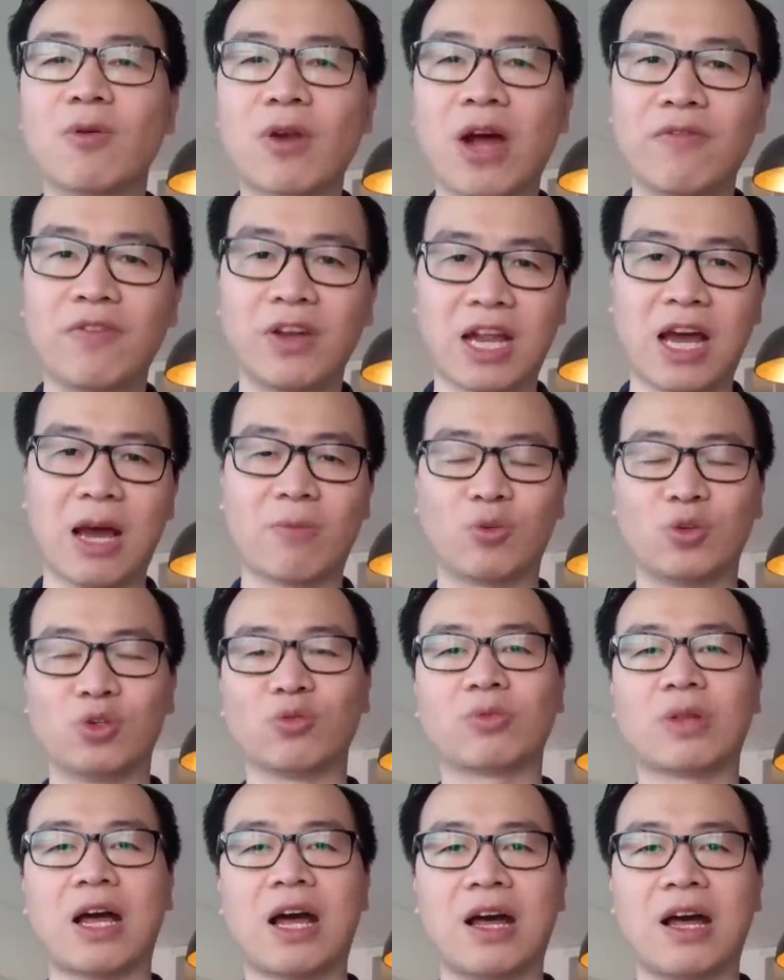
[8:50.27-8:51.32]
bóng đá Việt Nam của
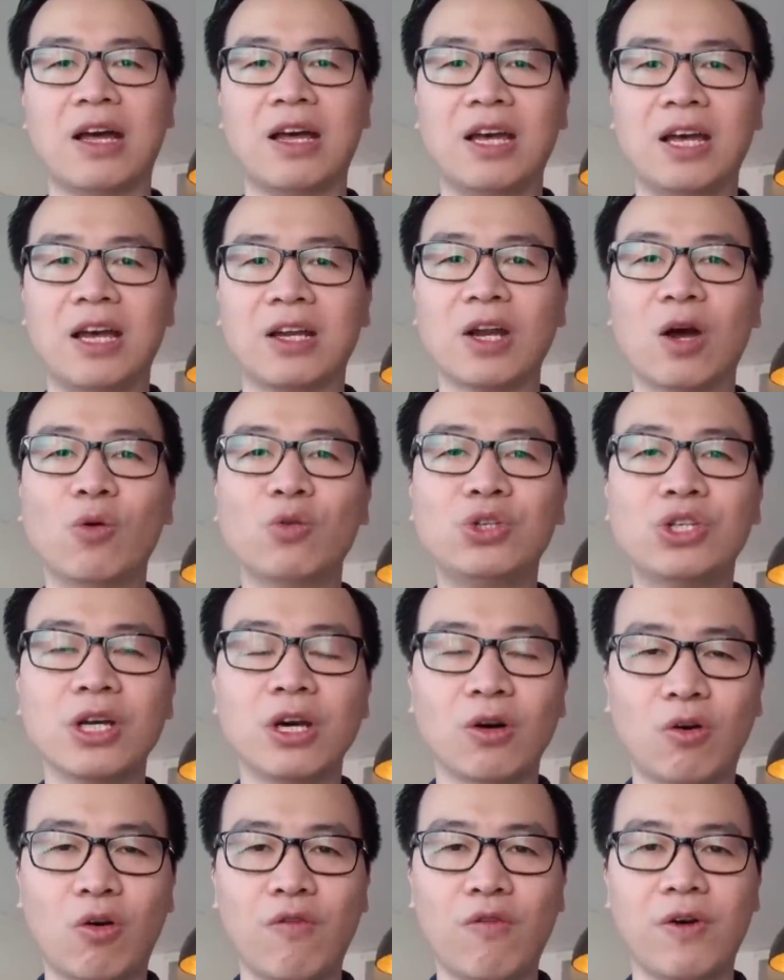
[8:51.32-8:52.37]
chúng ta, đấu
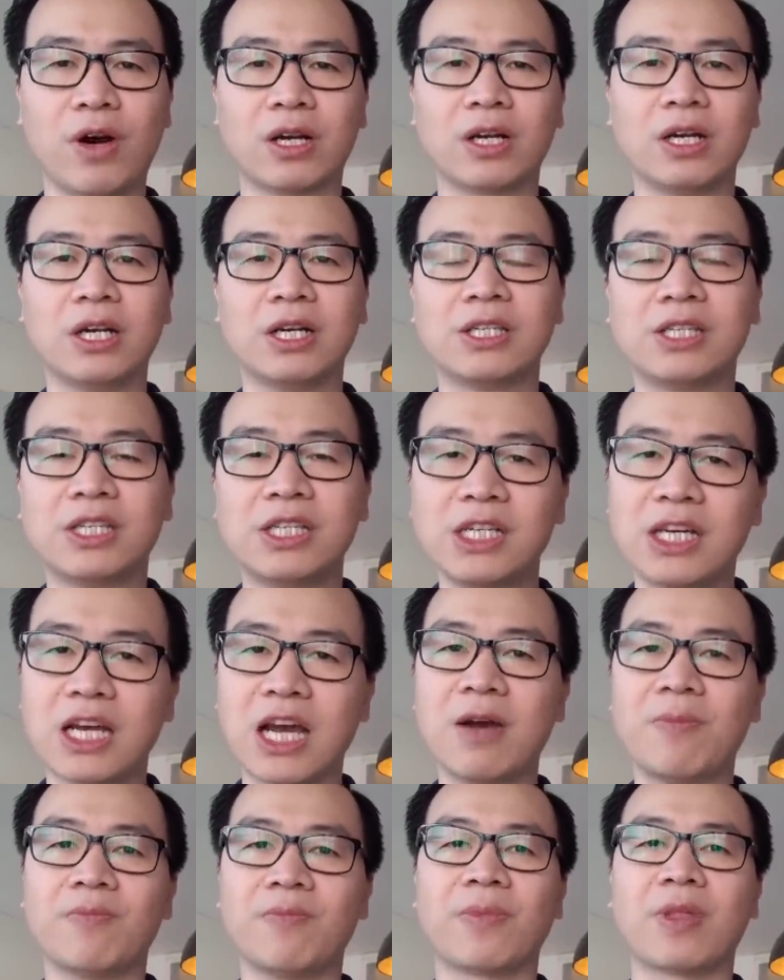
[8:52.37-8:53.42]
trường khu vực SEA
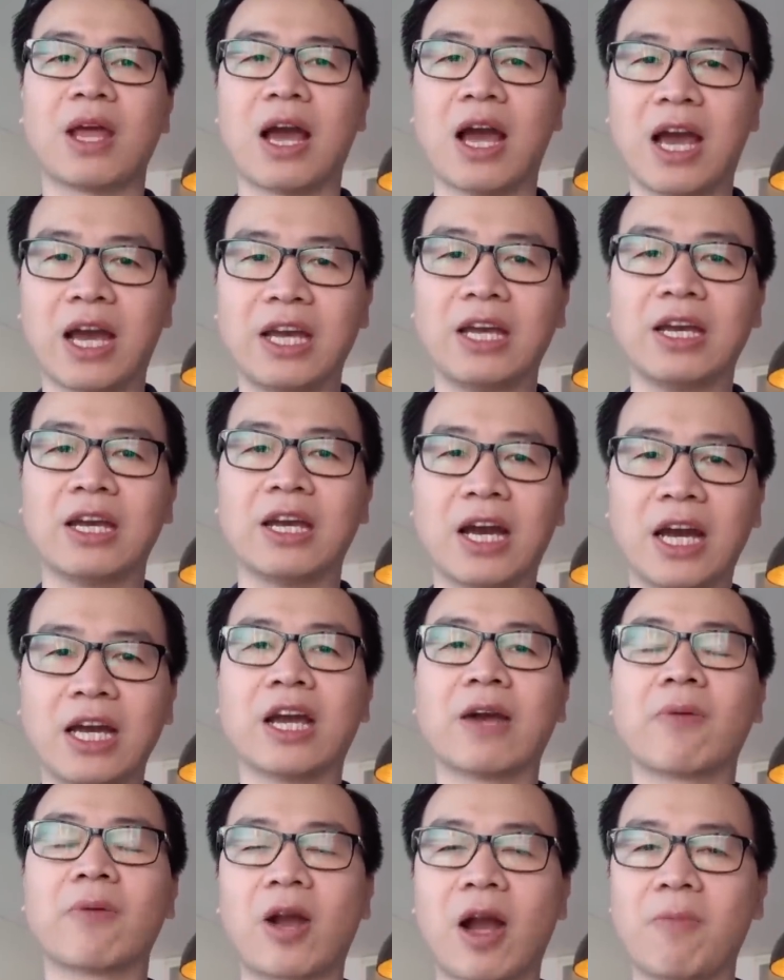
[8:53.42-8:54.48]
Games hay
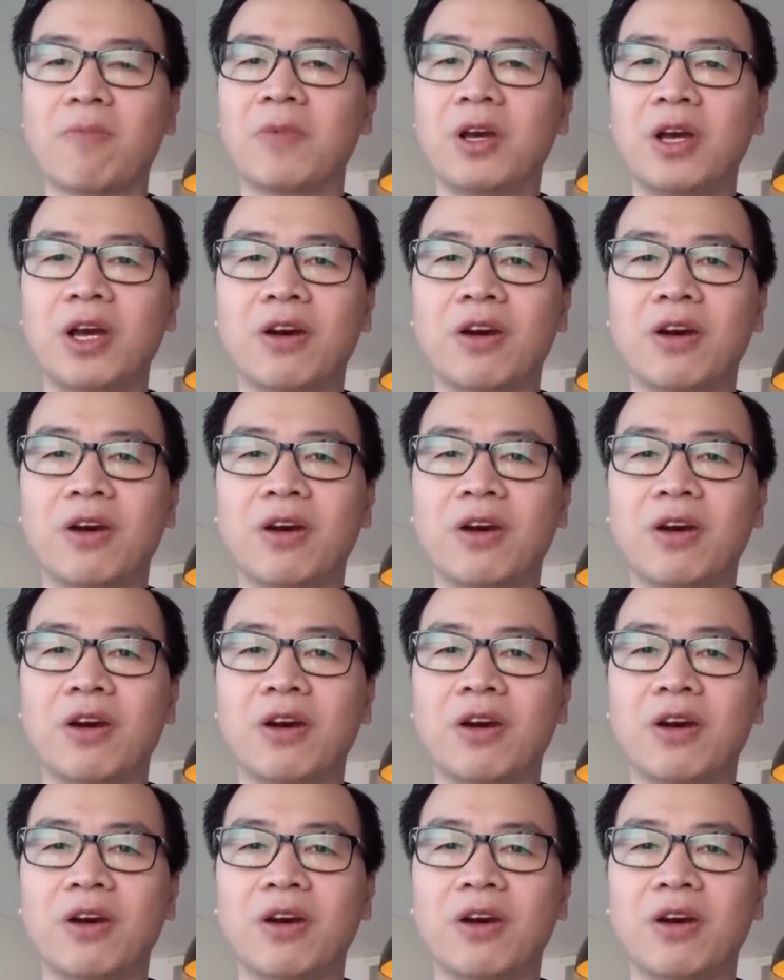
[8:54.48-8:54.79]
AFF Cup